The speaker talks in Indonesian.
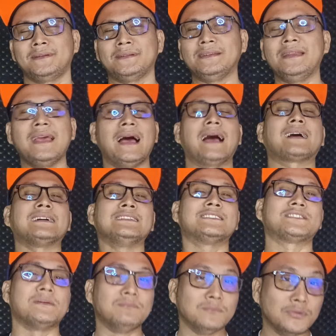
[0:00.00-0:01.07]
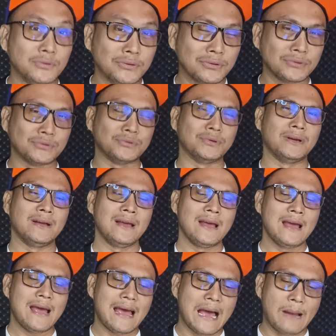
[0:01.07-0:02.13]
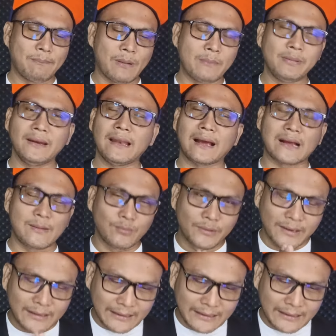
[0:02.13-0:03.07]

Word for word: Dia akan cemburu apabila kamu